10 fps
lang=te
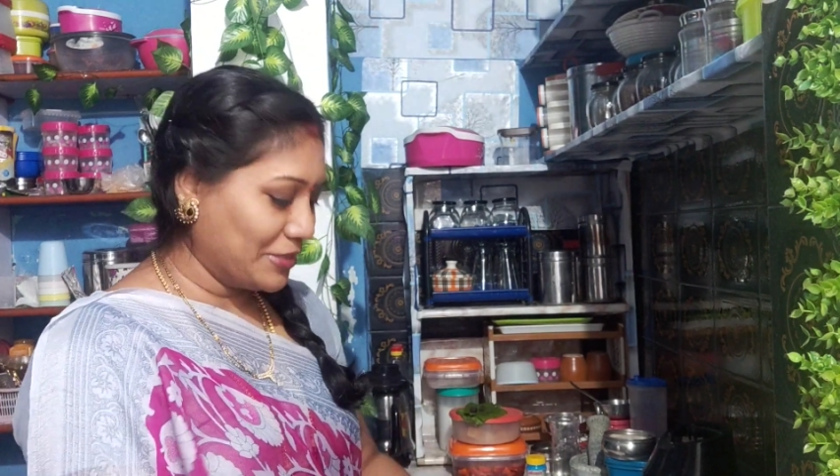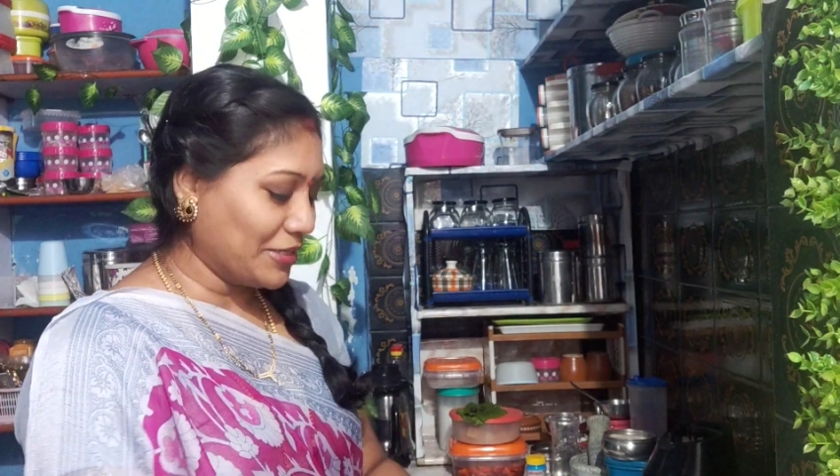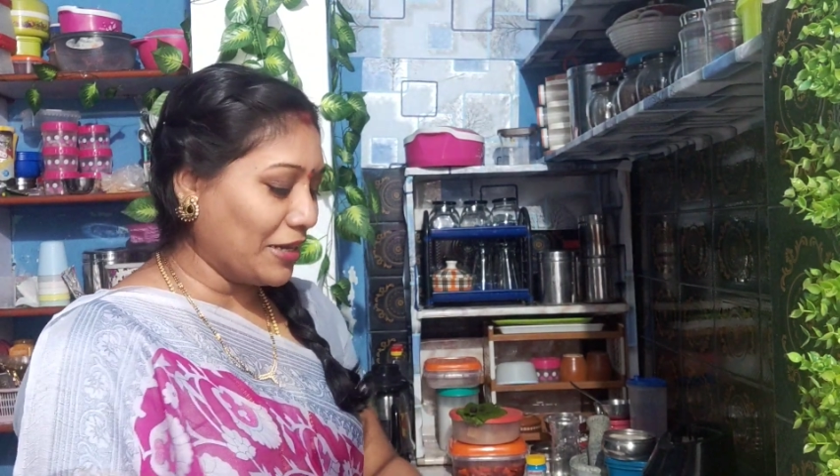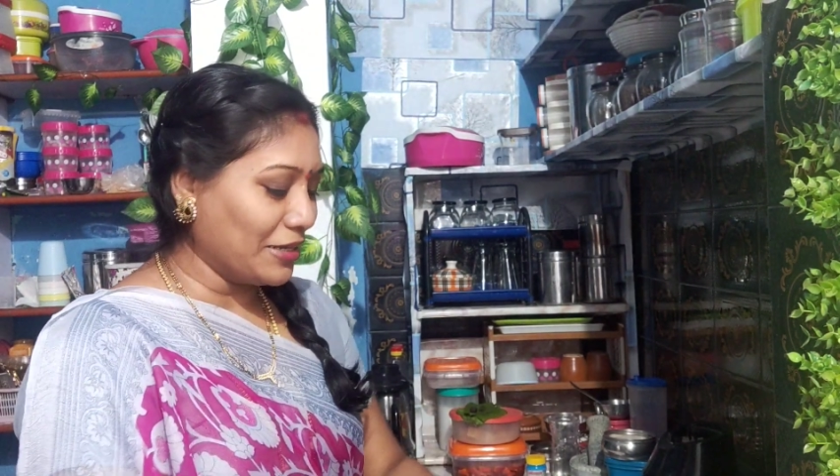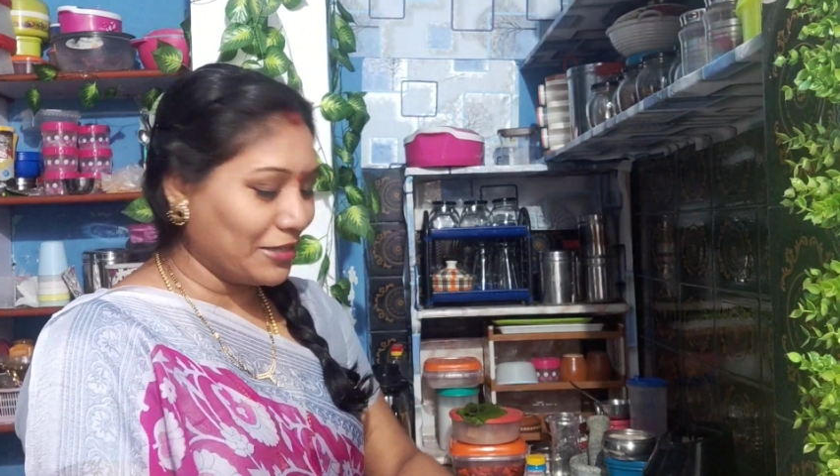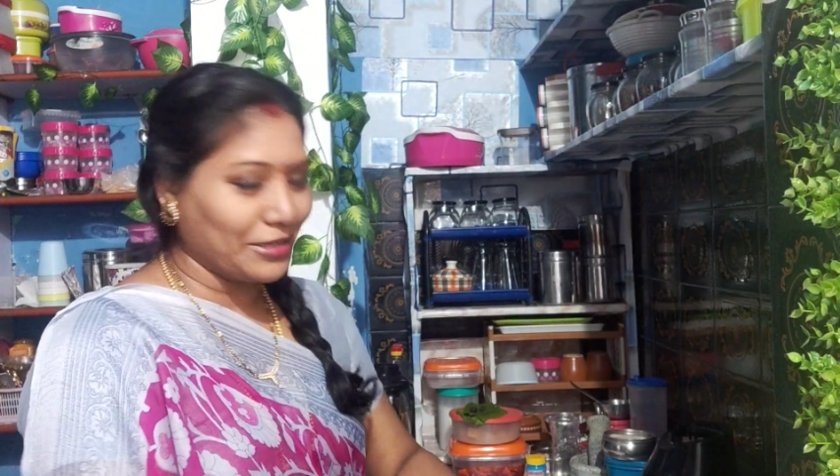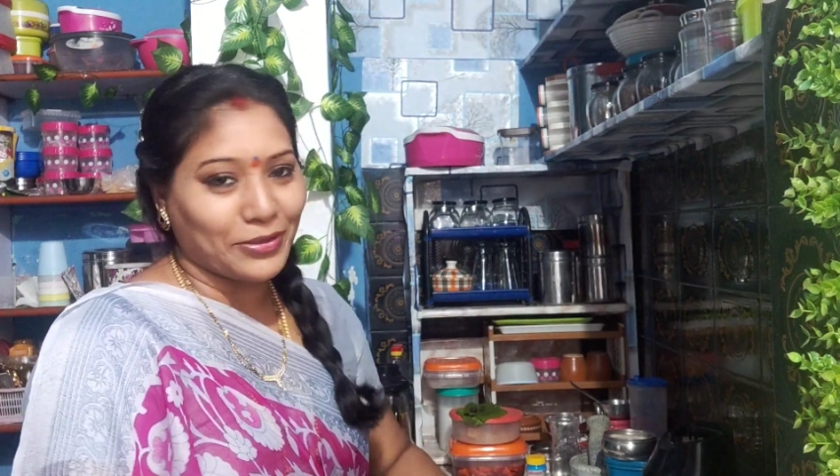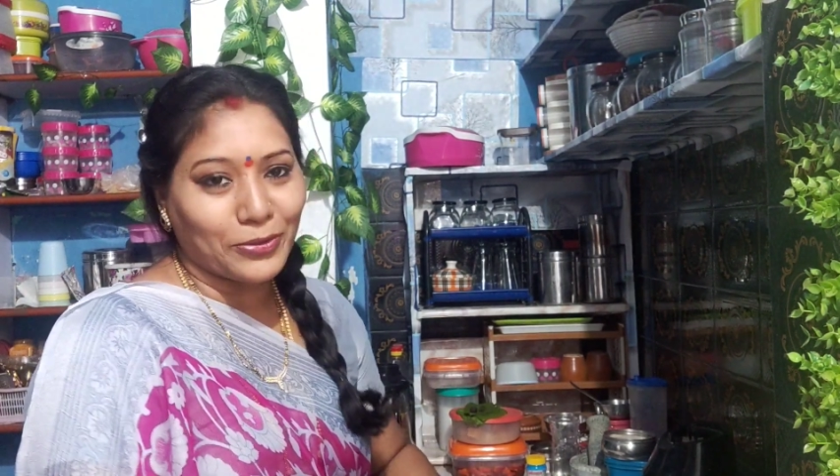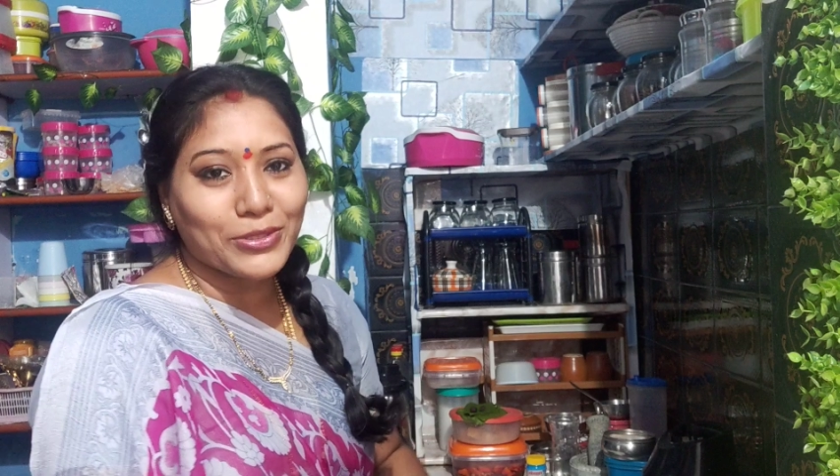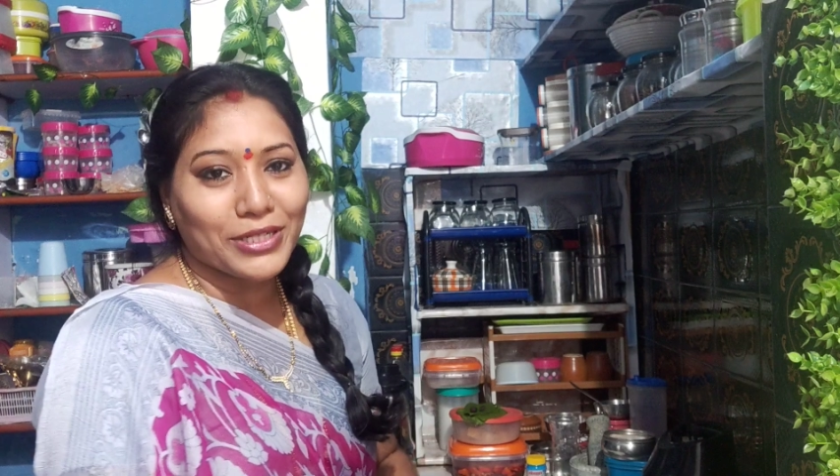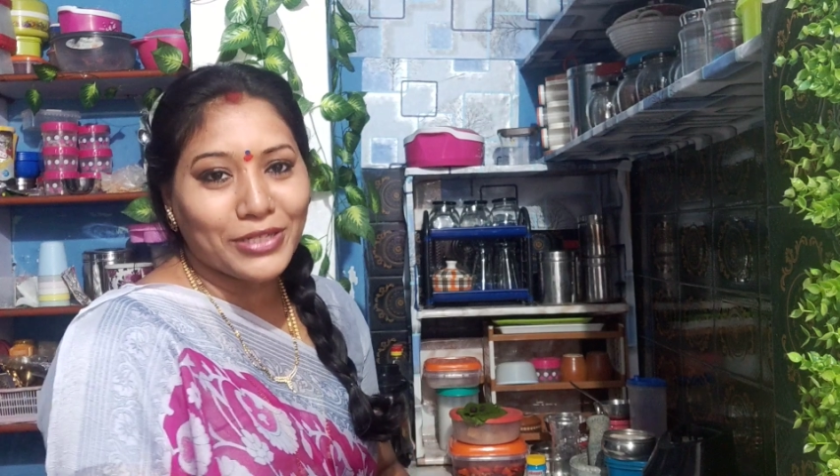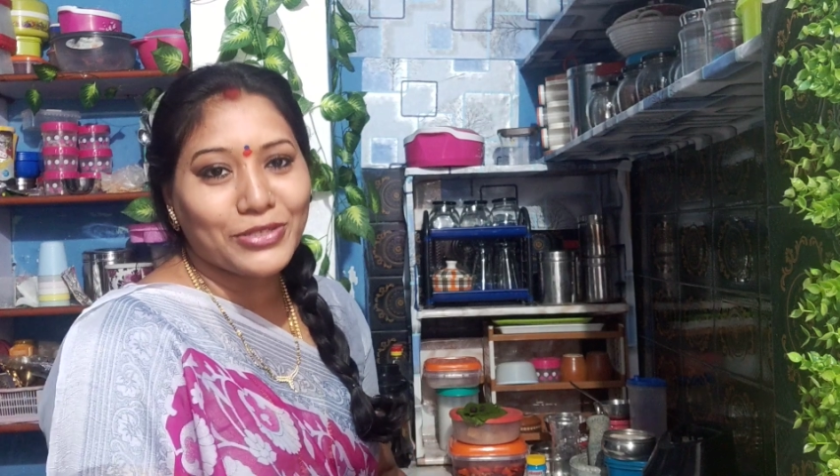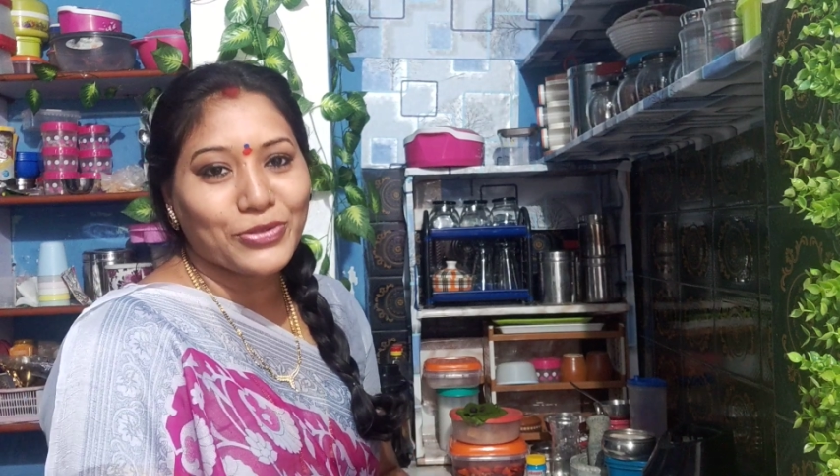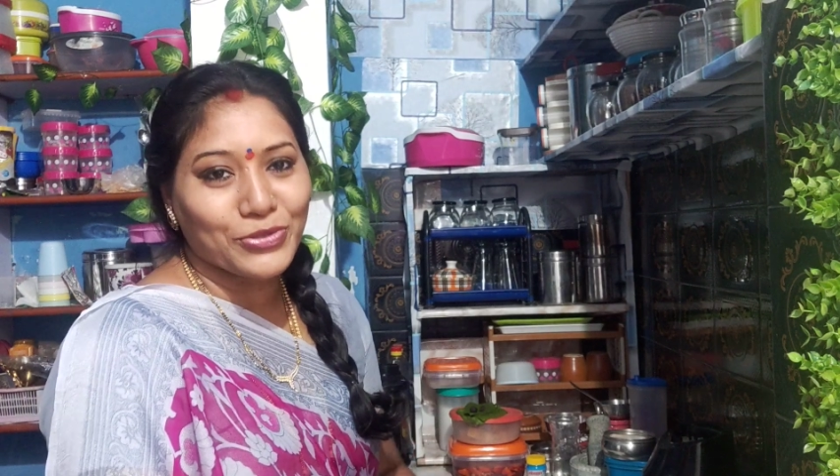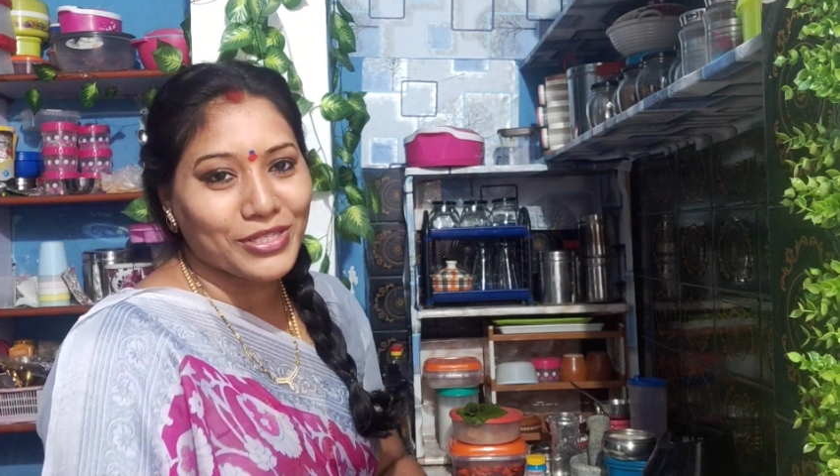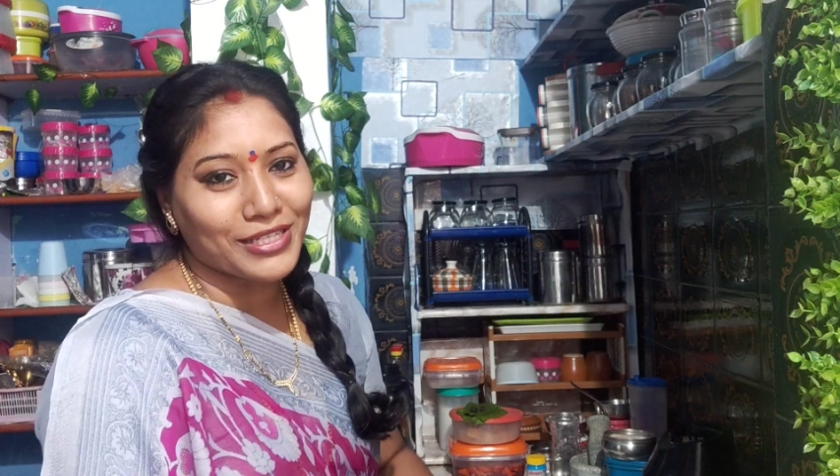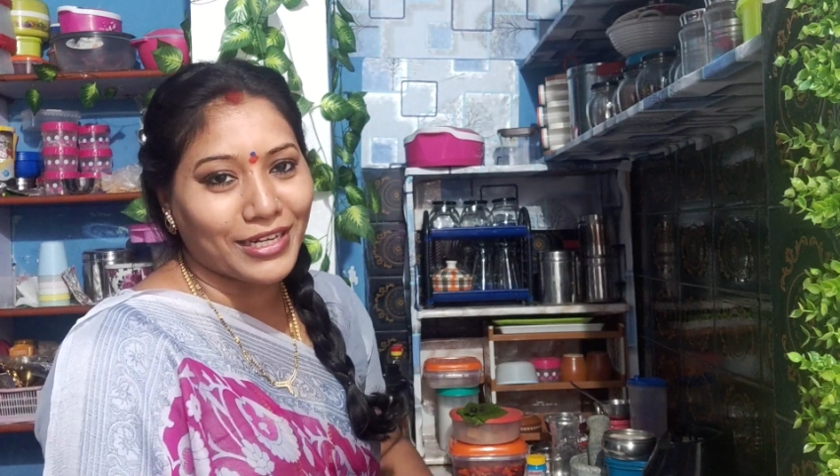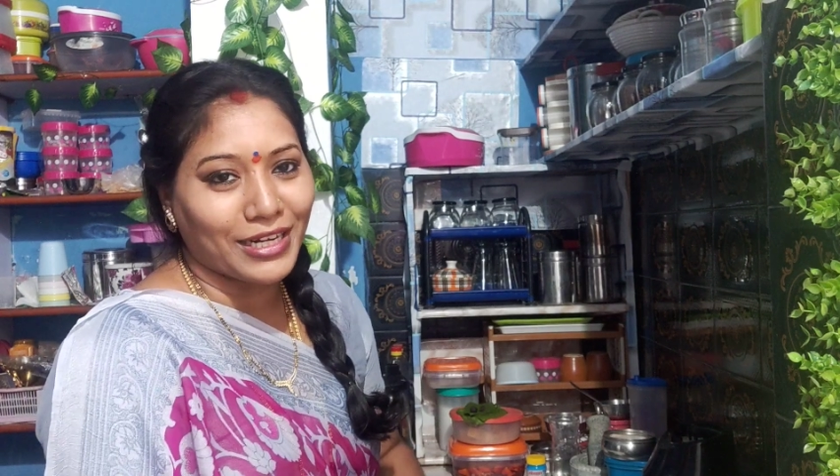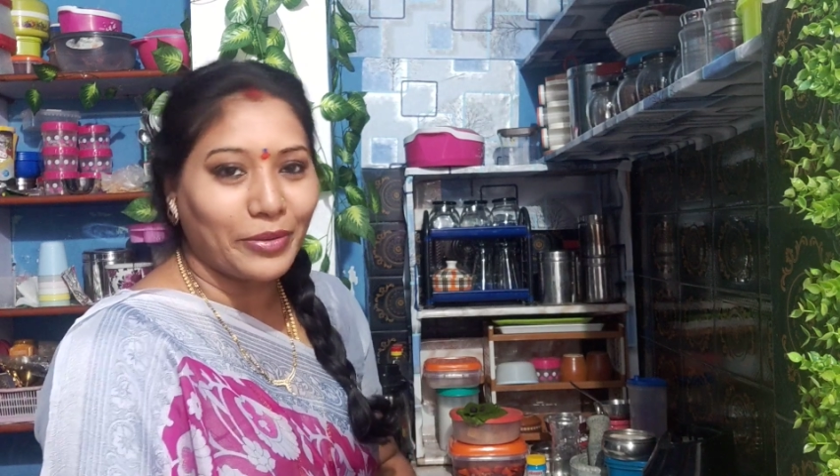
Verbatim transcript: చాలా రోజుల నుంచి చూస్తున్నారు